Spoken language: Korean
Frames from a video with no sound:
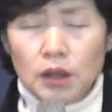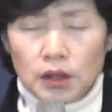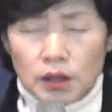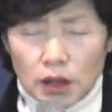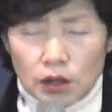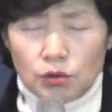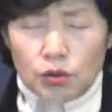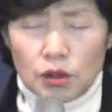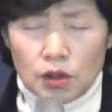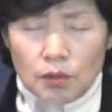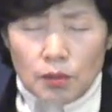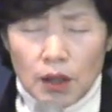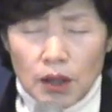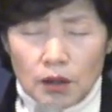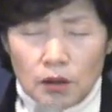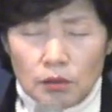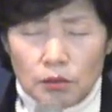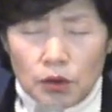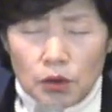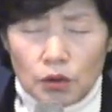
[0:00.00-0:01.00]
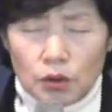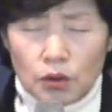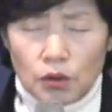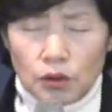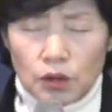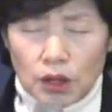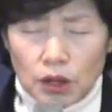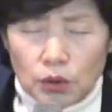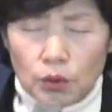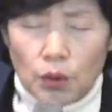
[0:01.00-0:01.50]
예수님의
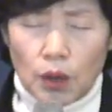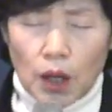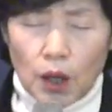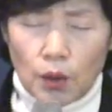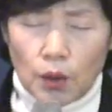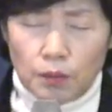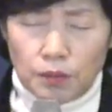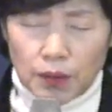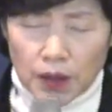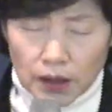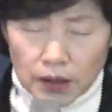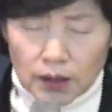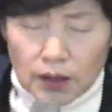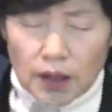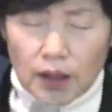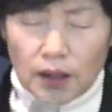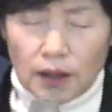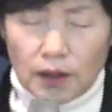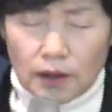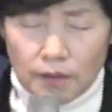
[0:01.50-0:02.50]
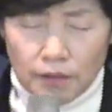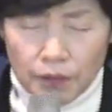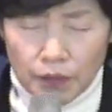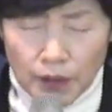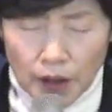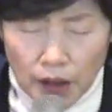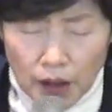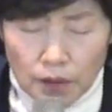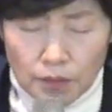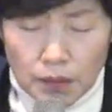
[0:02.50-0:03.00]
이름으로 기도하옵나이다.
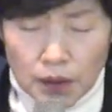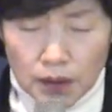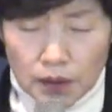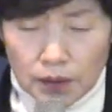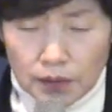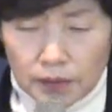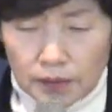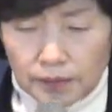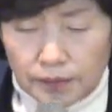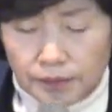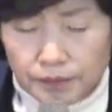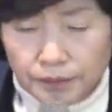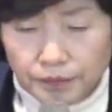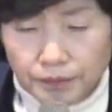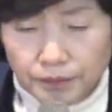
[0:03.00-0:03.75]
아멘.